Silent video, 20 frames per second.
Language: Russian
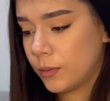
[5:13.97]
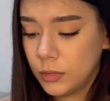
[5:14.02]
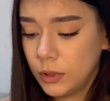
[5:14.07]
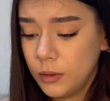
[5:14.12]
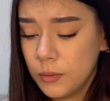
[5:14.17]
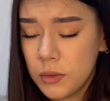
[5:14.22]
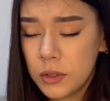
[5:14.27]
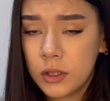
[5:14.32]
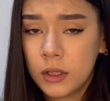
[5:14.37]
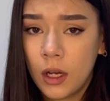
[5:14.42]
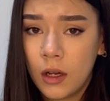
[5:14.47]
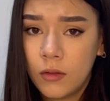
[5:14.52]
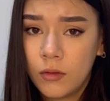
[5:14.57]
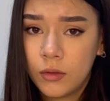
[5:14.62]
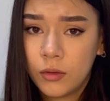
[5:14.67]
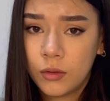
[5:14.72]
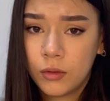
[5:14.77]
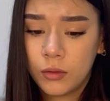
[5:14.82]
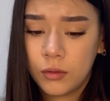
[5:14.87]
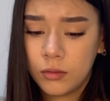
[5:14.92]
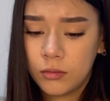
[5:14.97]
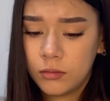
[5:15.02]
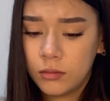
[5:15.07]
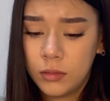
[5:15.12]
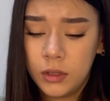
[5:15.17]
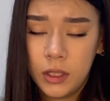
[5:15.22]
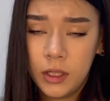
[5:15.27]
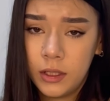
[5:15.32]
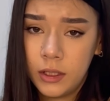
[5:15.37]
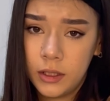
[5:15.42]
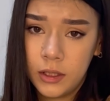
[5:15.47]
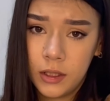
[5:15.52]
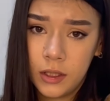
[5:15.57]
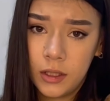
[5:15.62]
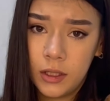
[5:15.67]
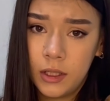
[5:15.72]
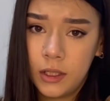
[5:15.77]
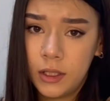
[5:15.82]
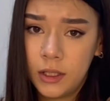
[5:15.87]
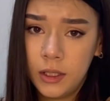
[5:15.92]
Им ставлю 10 из
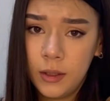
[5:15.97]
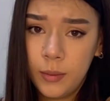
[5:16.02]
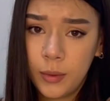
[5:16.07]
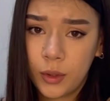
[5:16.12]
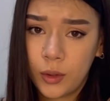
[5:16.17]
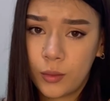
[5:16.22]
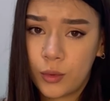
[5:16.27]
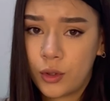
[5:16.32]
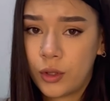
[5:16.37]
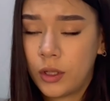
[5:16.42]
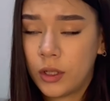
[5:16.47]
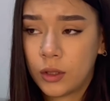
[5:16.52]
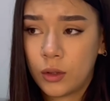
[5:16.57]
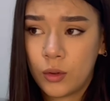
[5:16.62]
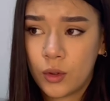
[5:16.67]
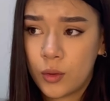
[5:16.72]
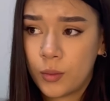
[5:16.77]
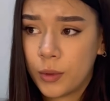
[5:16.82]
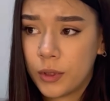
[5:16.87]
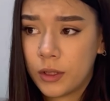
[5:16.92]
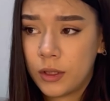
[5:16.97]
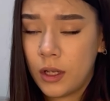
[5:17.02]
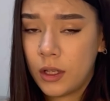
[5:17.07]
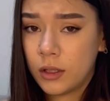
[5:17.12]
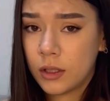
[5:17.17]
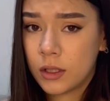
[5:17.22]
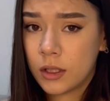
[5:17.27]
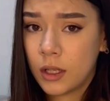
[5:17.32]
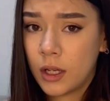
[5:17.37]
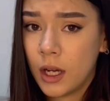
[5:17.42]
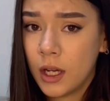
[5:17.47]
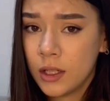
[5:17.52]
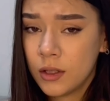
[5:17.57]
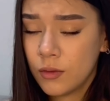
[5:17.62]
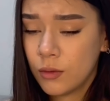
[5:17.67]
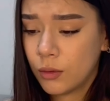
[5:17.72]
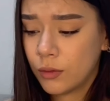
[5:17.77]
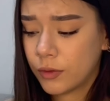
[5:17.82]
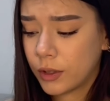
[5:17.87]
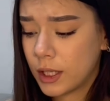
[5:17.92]
10, потому что я их тоже постоянно
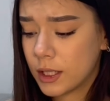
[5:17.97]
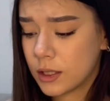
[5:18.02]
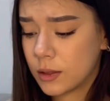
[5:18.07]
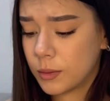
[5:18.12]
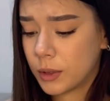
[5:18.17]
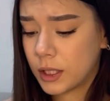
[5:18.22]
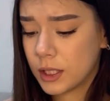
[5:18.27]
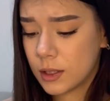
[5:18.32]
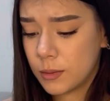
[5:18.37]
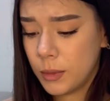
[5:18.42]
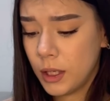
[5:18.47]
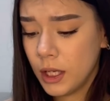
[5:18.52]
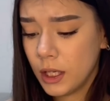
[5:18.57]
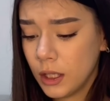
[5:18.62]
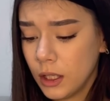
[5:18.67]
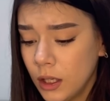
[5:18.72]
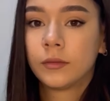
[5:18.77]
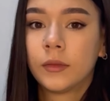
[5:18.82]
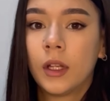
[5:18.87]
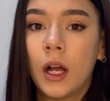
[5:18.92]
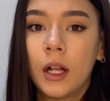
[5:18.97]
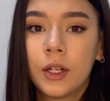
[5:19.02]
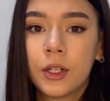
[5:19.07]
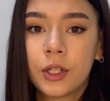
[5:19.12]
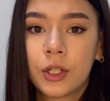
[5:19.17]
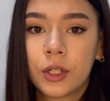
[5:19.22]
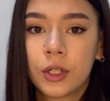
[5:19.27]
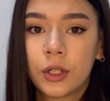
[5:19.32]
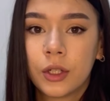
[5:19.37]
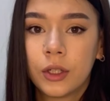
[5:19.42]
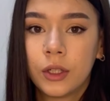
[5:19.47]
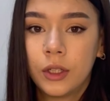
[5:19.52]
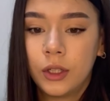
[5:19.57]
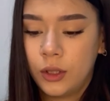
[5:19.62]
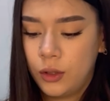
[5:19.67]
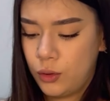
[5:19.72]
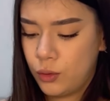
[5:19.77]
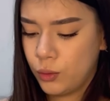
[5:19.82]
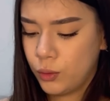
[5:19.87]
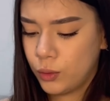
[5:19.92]
заказываю в разном размере. Дальше
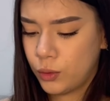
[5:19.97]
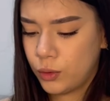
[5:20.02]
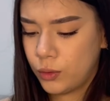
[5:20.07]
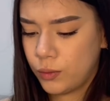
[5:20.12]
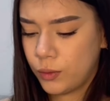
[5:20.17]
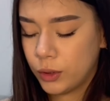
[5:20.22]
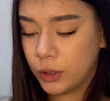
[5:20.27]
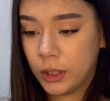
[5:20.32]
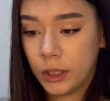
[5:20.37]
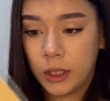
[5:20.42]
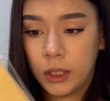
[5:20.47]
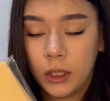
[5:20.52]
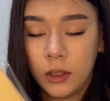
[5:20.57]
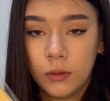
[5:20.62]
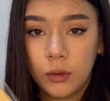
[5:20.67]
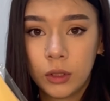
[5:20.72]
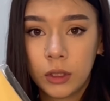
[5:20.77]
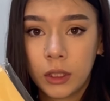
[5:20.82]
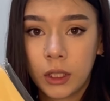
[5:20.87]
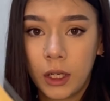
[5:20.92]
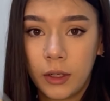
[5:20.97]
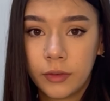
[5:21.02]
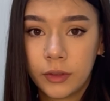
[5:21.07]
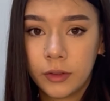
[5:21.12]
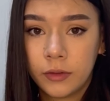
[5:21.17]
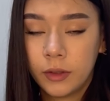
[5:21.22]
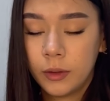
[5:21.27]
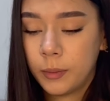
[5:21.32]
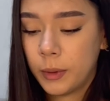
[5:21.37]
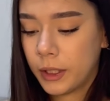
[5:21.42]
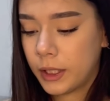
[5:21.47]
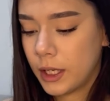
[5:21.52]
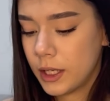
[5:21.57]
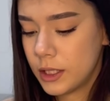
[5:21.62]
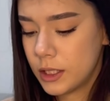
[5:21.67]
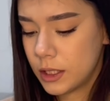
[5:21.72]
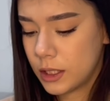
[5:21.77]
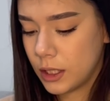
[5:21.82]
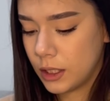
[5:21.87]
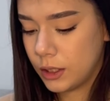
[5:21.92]
идут вот такие вот крафтовые
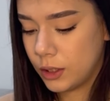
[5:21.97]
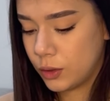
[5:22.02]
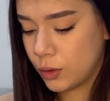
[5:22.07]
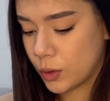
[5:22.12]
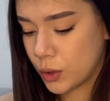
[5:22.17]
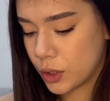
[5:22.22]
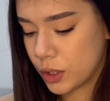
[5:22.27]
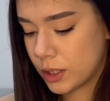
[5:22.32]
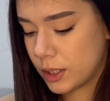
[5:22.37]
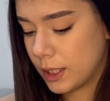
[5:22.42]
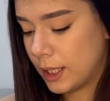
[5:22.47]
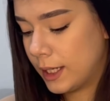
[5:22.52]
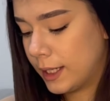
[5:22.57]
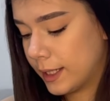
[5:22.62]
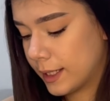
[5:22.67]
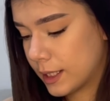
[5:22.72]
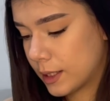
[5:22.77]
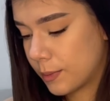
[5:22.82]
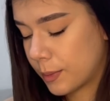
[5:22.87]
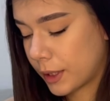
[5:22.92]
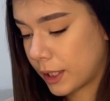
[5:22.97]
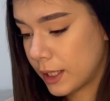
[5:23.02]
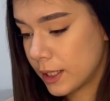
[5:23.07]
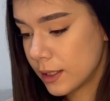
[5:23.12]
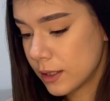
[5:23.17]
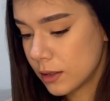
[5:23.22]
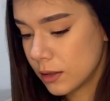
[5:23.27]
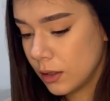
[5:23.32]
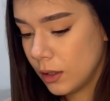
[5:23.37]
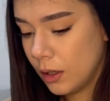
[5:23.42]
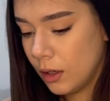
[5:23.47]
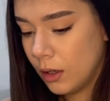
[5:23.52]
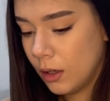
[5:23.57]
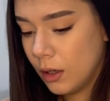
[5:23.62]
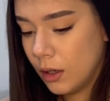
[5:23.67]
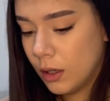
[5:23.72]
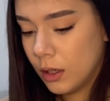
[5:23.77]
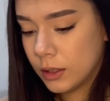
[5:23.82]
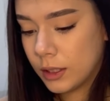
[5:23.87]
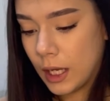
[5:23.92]
пакетики, они тоже с Алиэкспресс.
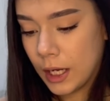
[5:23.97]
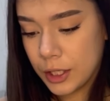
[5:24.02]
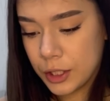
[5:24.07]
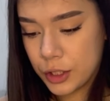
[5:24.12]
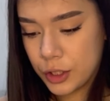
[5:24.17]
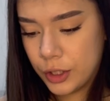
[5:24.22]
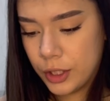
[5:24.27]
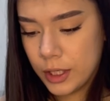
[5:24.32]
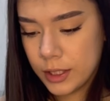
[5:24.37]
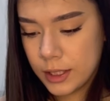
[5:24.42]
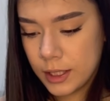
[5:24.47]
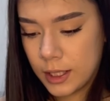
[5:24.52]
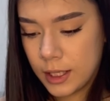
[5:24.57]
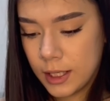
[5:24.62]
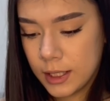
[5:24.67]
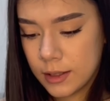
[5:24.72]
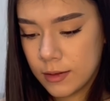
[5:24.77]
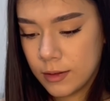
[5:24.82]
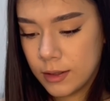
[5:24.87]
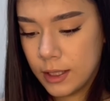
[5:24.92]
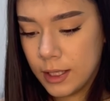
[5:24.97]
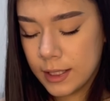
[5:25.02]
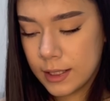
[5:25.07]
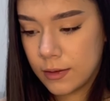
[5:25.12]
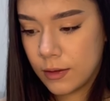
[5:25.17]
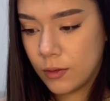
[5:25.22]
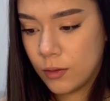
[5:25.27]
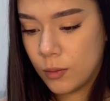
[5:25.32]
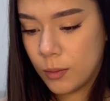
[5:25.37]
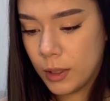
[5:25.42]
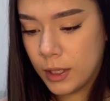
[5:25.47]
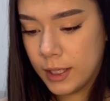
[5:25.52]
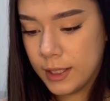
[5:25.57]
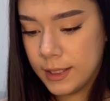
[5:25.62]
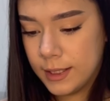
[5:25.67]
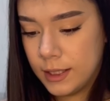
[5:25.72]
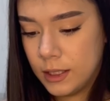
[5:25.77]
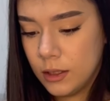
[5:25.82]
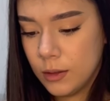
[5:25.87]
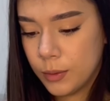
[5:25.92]
Также я заказываю для своего
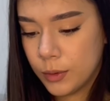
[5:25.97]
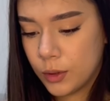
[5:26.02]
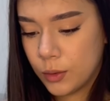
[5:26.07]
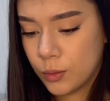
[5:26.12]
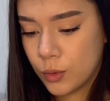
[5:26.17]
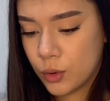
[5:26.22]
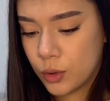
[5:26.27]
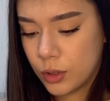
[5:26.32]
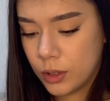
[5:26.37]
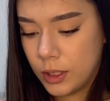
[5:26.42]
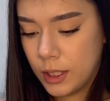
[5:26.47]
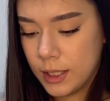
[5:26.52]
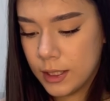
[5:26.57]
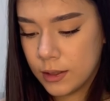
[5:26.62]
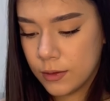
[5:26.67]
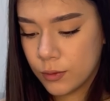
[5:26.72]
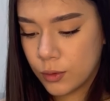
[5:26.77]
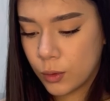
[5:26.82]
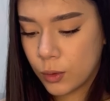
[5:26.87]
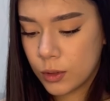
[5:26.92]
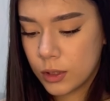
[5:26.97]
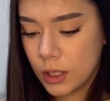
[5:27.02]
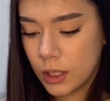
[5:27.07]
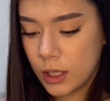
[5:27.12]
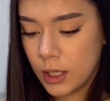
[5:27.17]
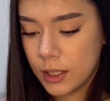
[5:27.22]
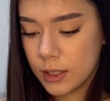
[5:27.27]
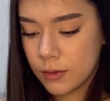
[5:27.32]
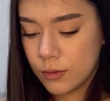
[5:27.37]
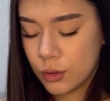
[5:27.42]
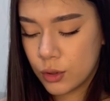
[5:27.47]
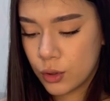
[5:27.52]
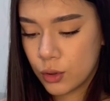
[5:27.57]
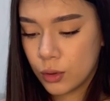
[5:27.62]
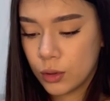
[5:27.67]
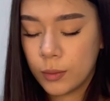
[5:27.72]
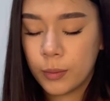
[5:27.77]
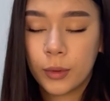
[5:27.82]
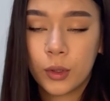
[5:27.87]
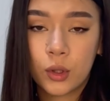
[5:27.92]
магазина, потому что если вдруг заказывают
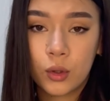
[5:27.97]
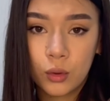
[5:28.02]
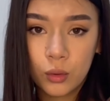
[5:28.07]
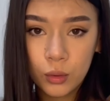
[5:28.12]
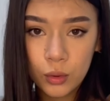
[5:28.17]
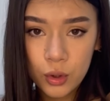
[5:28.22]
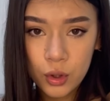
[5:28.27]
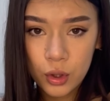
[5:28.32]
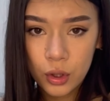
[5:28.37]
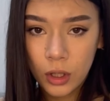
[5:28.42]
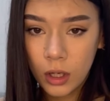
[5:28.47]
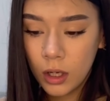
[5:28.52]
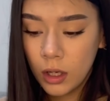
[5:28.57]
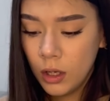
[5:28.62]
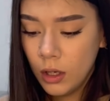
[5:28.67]
что-то поштучно,